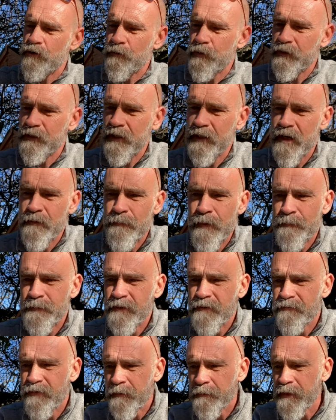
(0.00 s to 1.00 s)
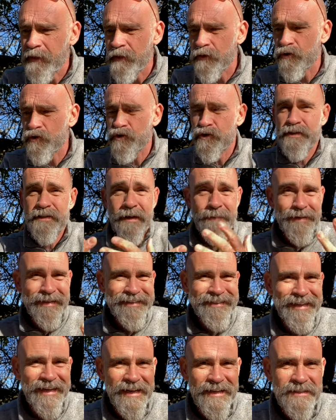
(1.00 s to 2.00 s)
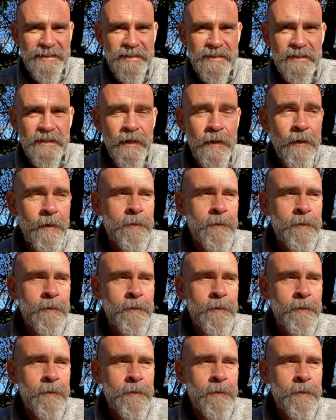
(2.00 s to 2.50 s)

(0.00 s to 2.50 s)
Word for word: Bretagne avec ma petite famille, que ça m'intéresse,